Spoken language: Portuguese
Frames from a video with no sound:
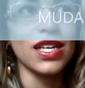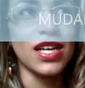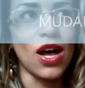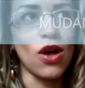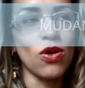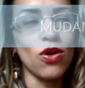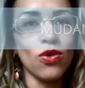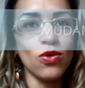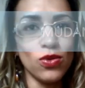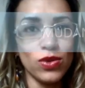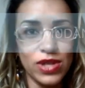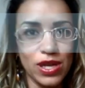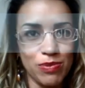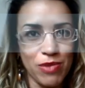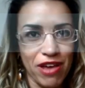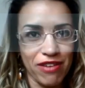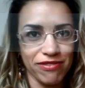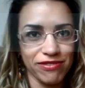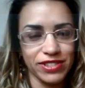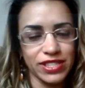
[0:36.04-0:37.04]
Ao longo da
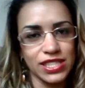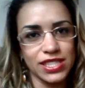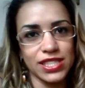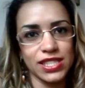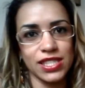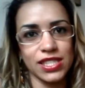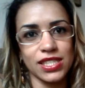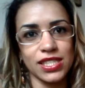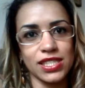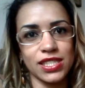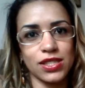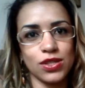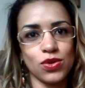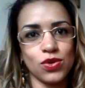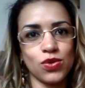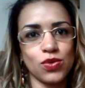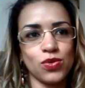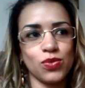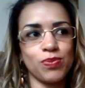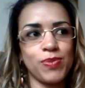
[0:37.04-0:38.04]
minha vida,
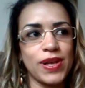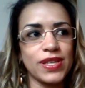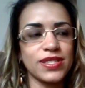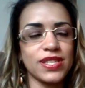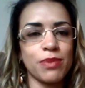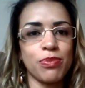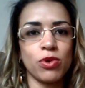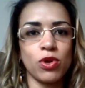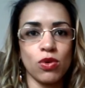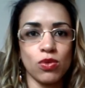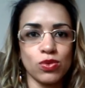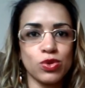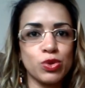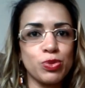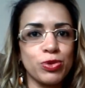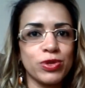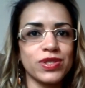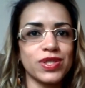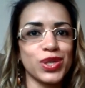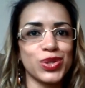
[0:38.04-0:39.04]
eu passei por alguns
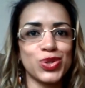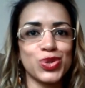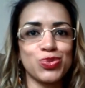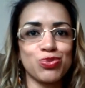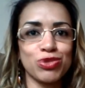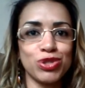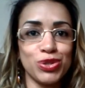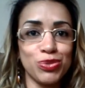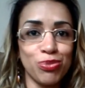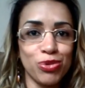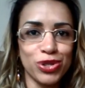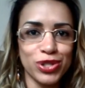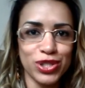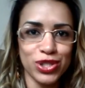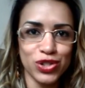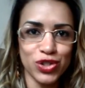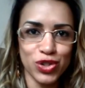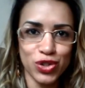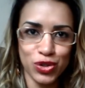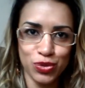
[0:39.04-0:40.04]
processos muito
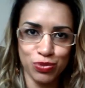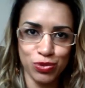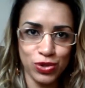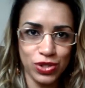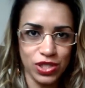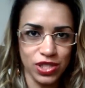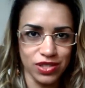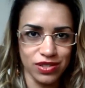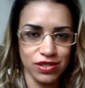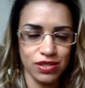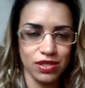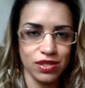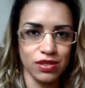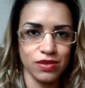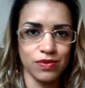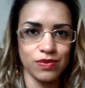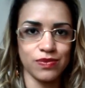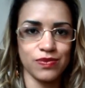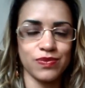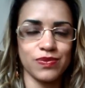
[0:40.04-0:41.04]
importantes de mudança,
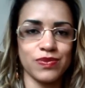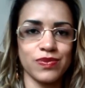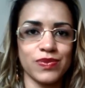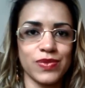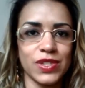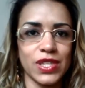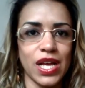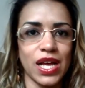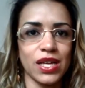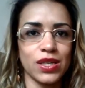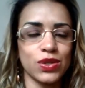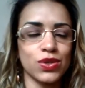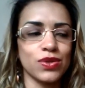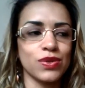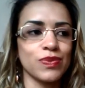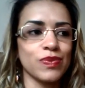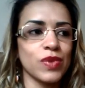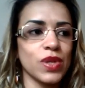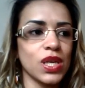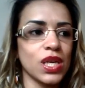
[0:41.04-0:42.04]
certo?
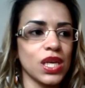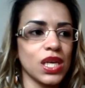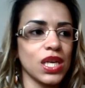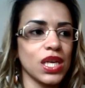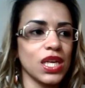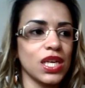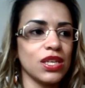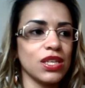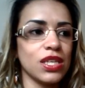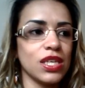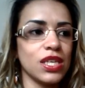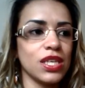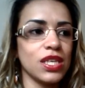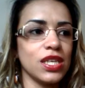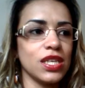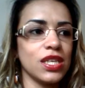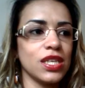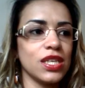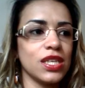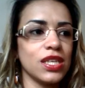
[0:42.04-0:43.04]

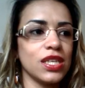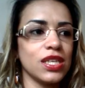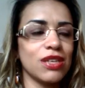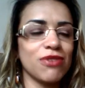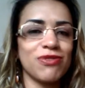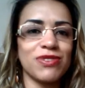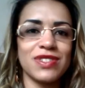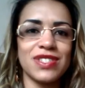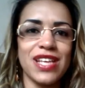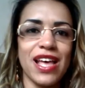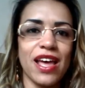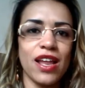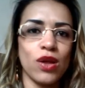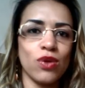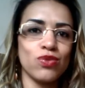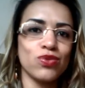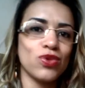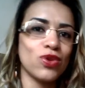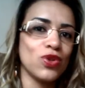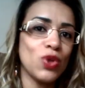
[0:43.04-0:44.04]
E que
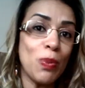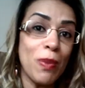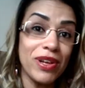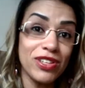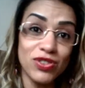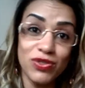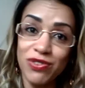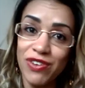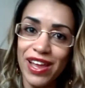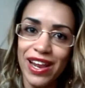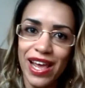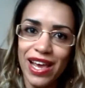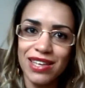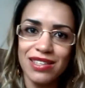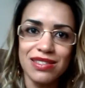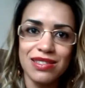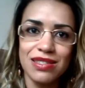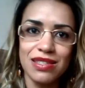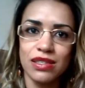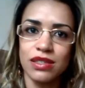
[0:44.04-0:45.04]
fizeram toda uma
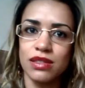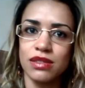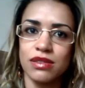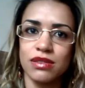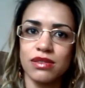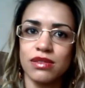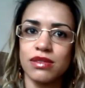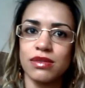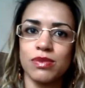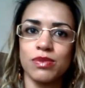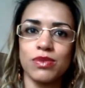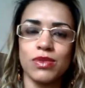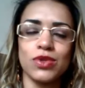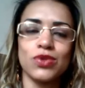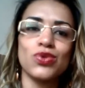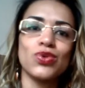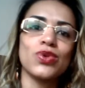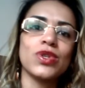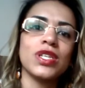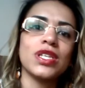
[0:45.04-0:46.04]
diferença
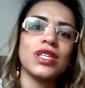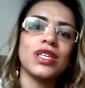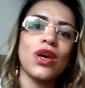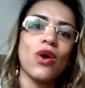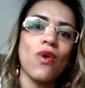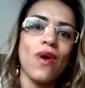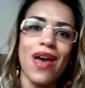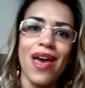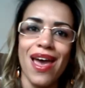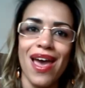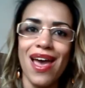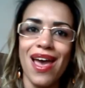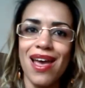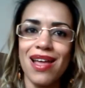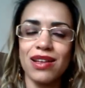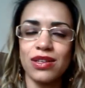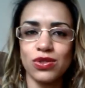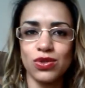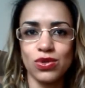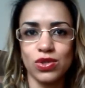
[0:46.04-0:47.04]
do que eu
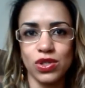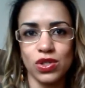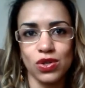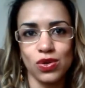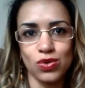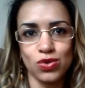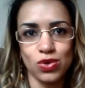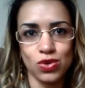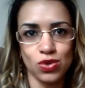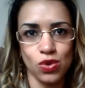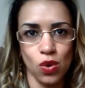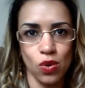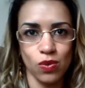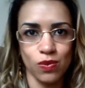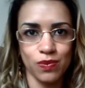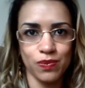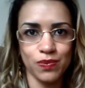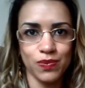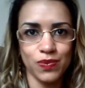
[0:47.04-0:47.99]
era e do que eu sou.